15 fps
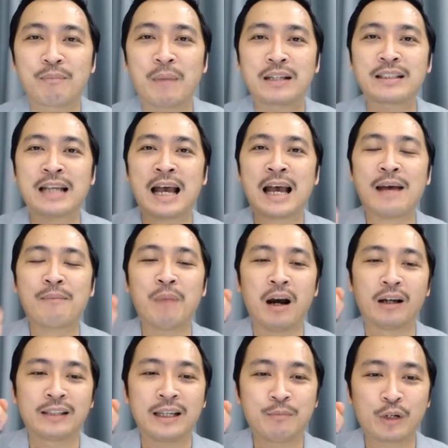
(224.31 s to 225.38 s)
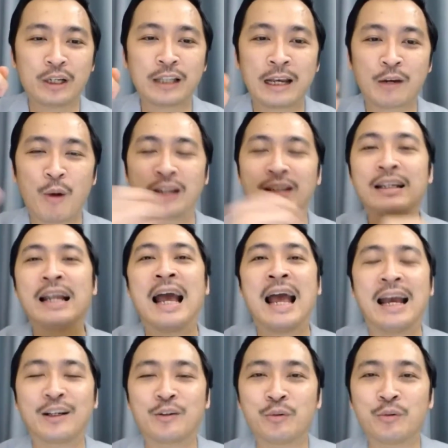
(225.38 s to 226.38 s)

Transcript: Bạn ra mở thêm một cái tài khoản ngân hàng